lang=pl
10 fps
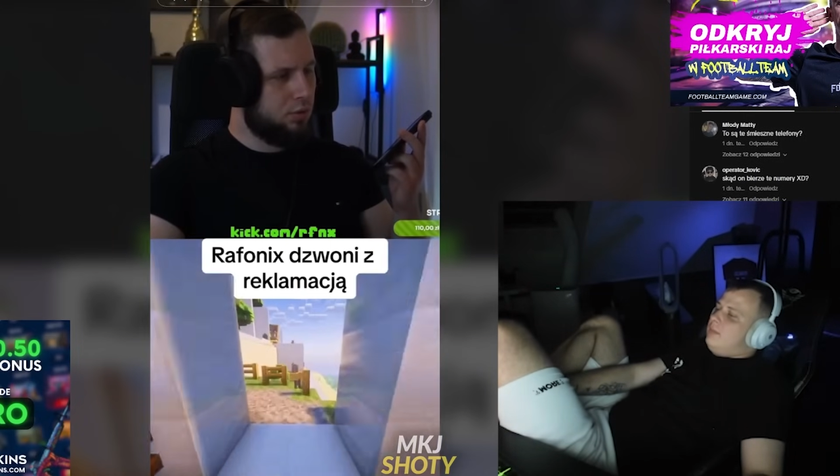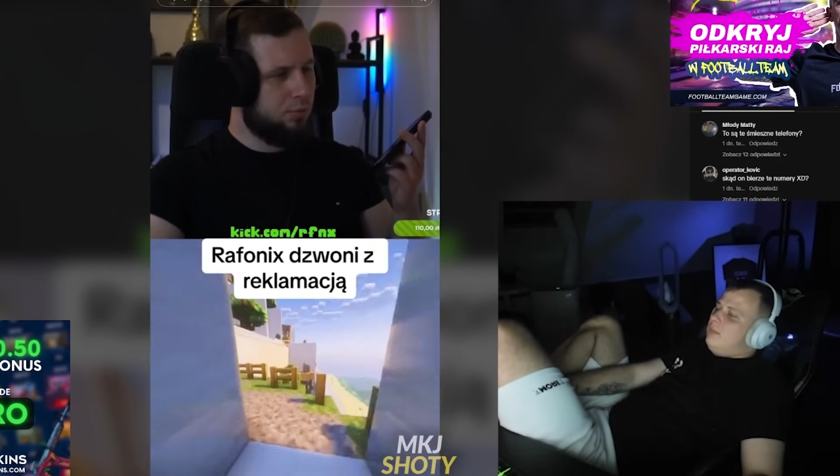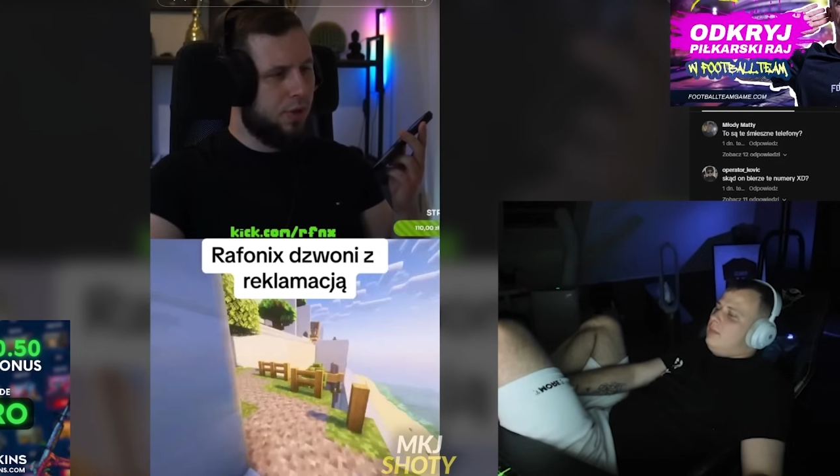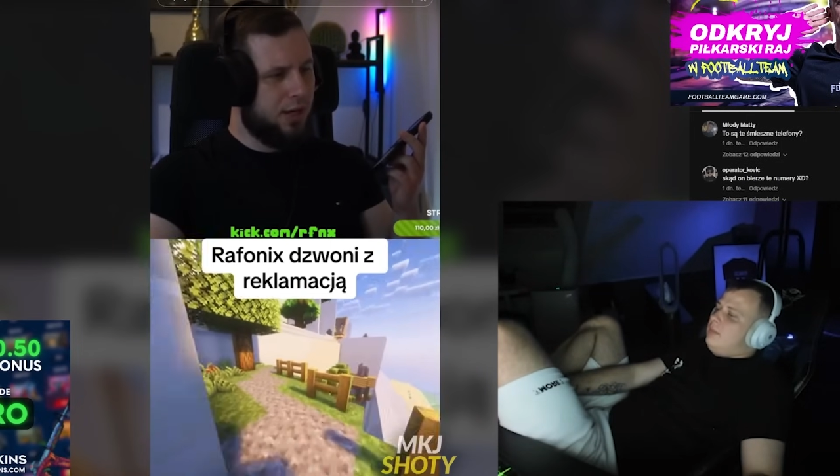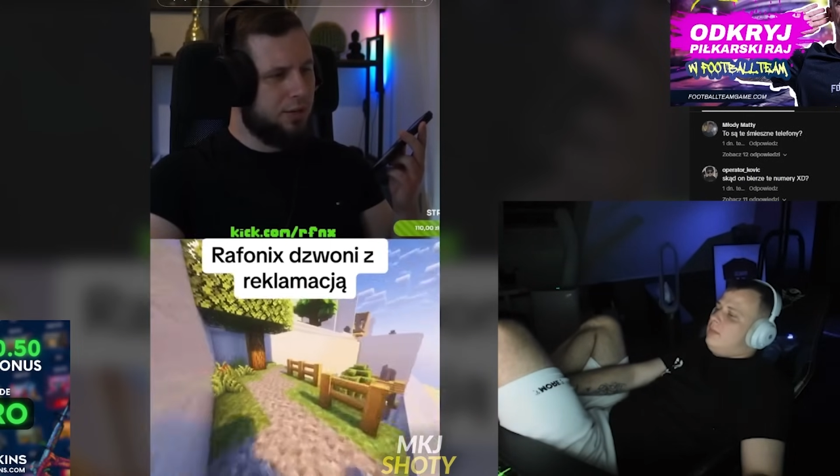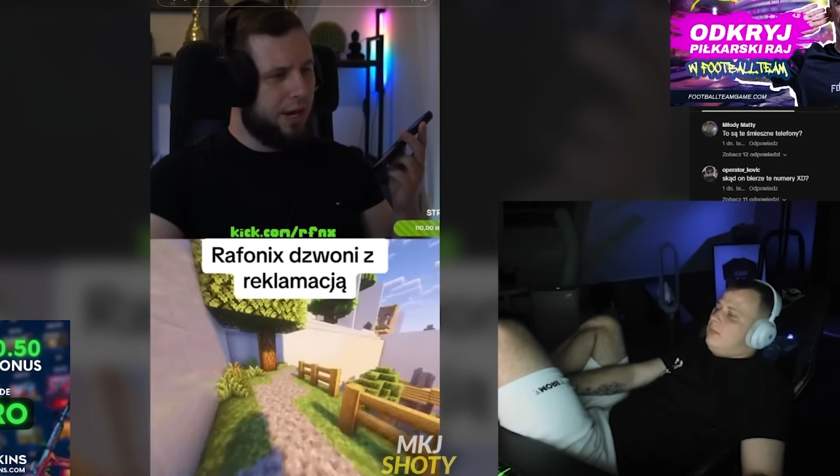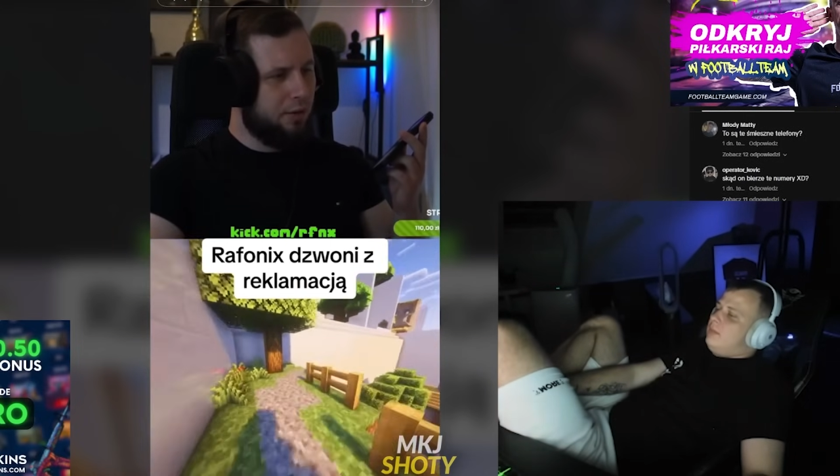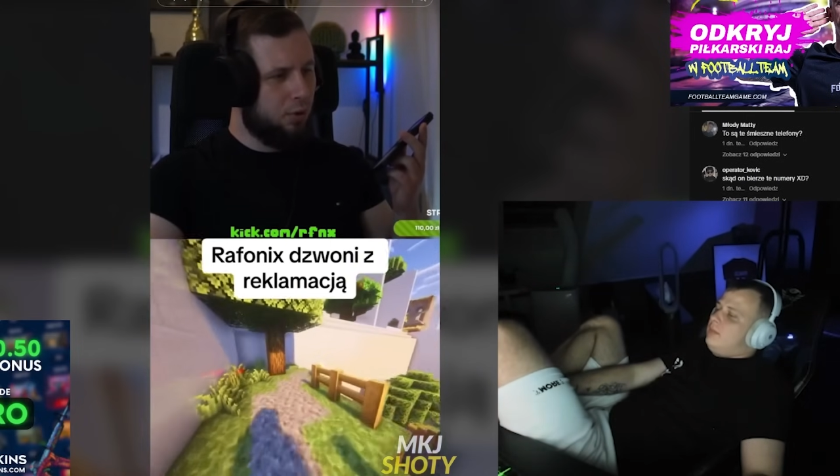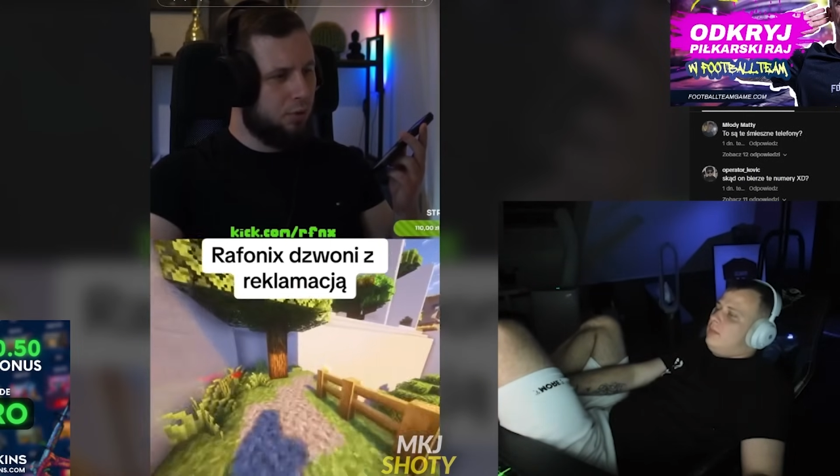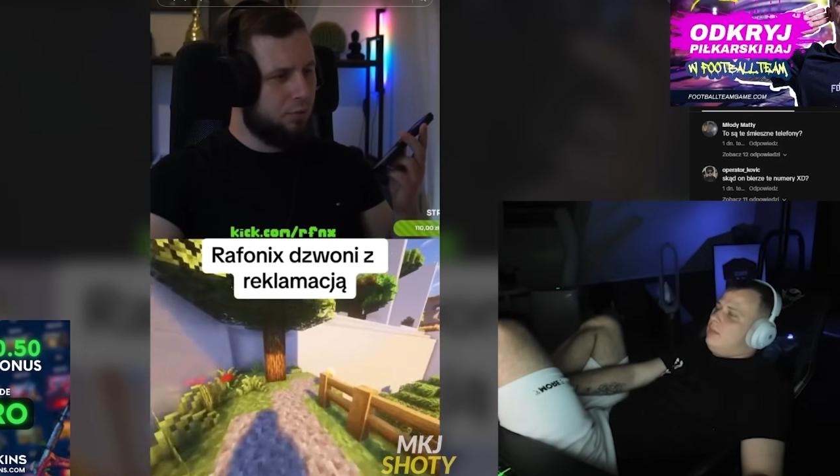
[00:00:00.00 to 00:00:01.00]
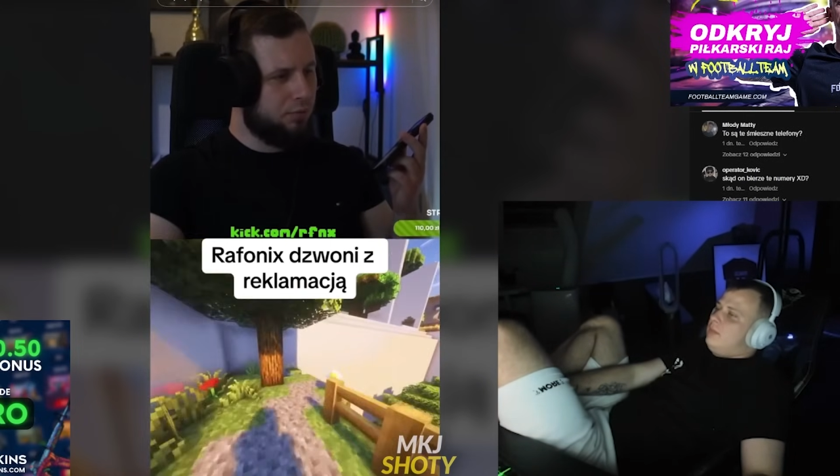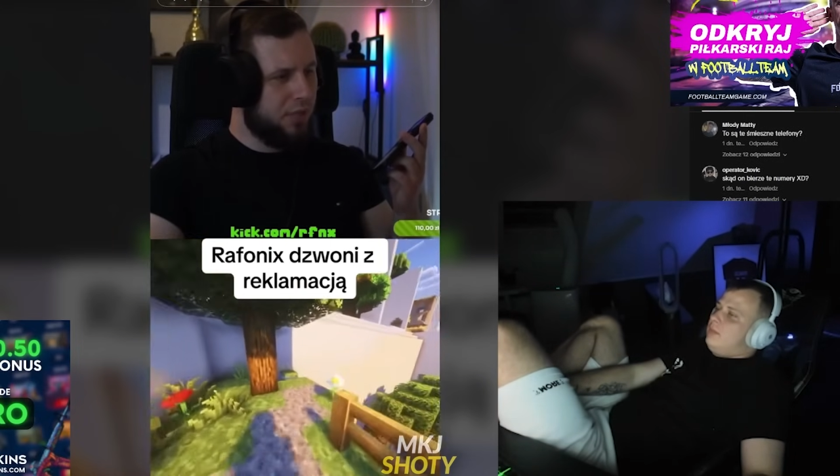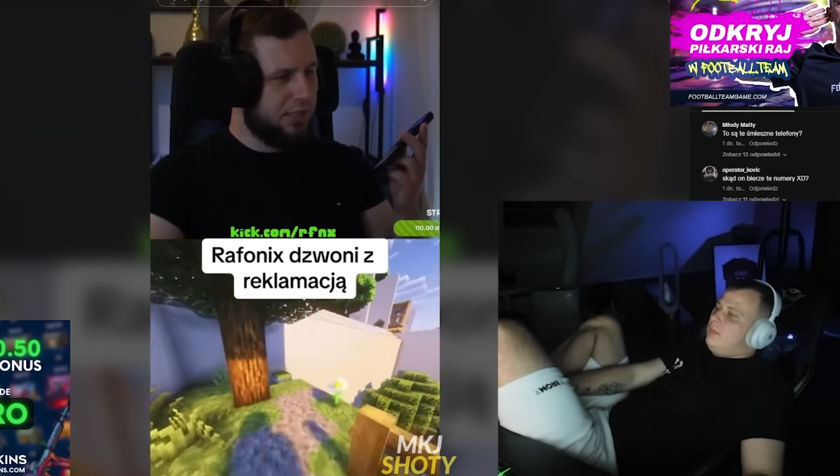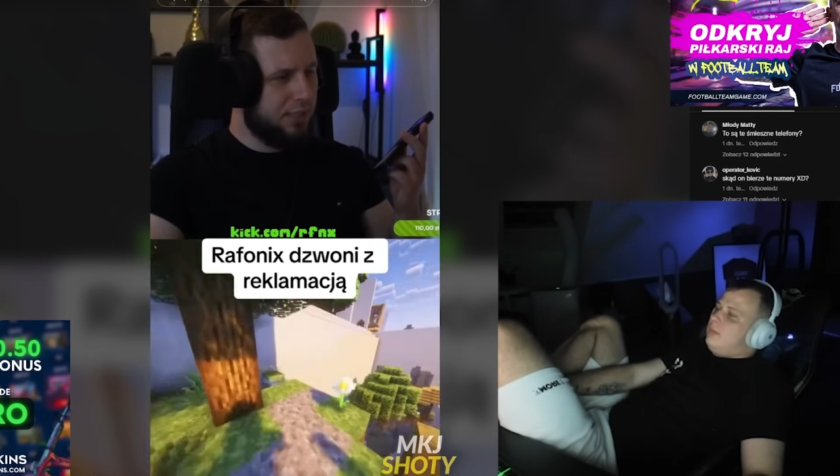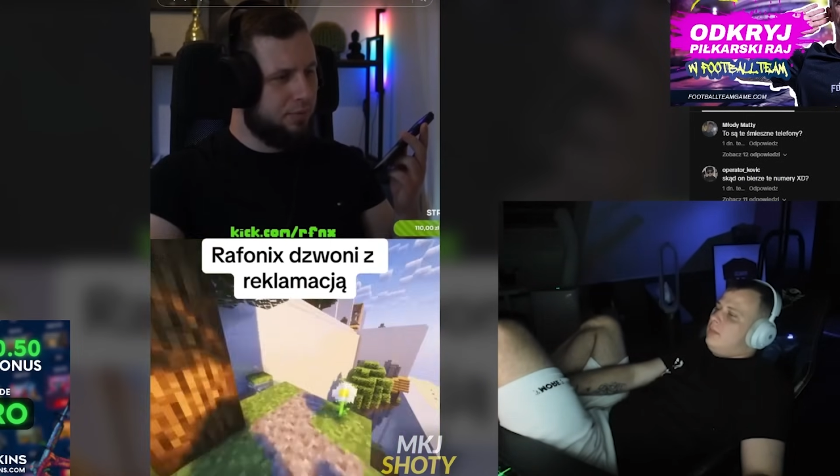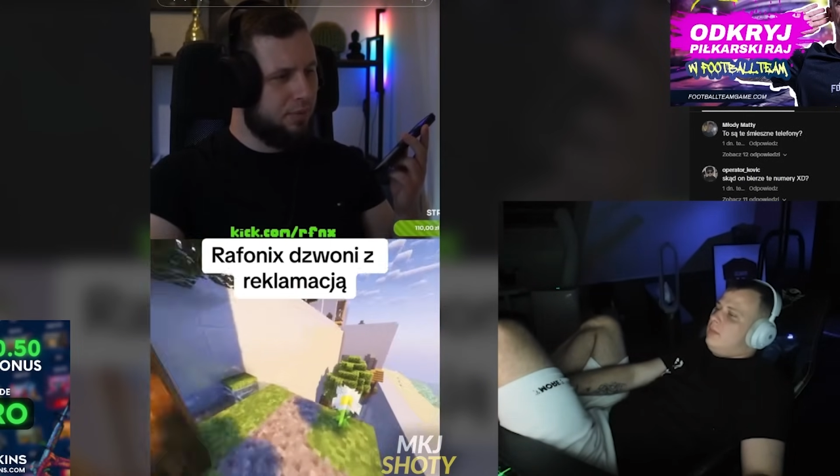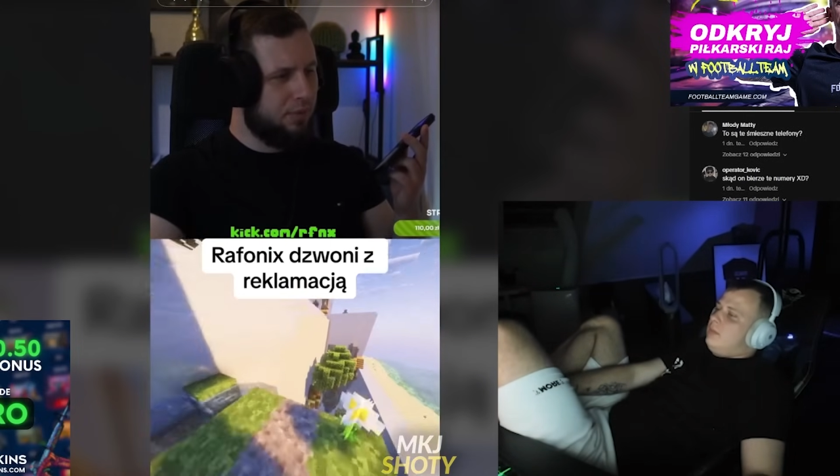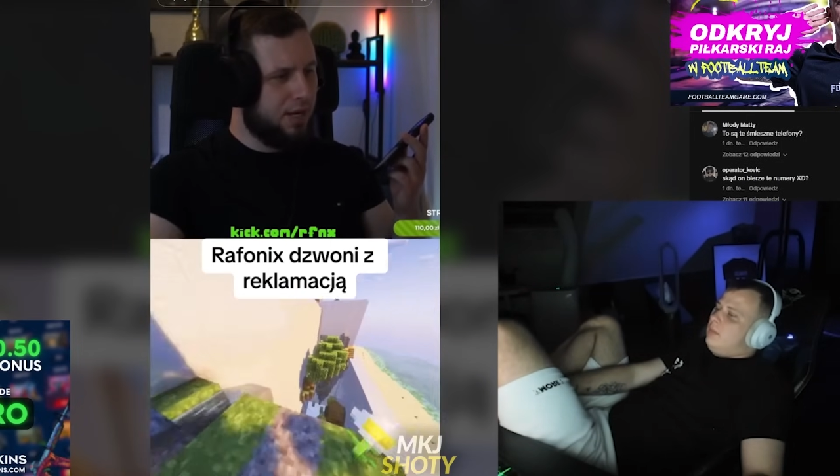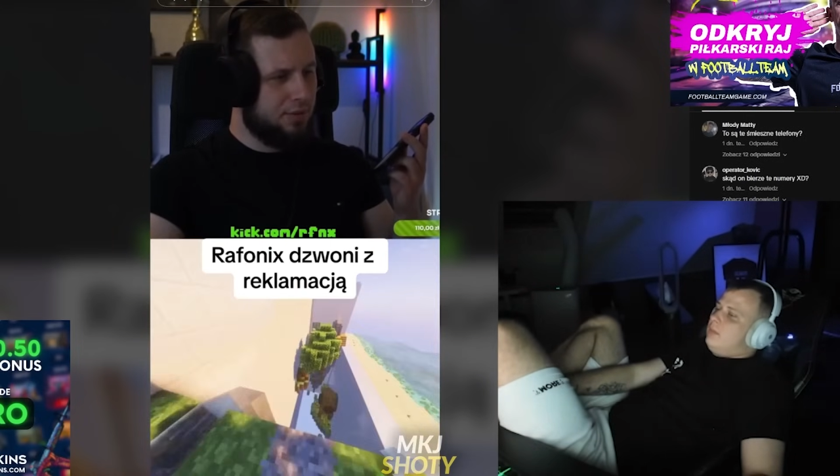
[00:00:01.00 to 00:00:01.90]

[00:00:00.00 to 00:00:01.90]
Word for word: Śmierdziało. Następnym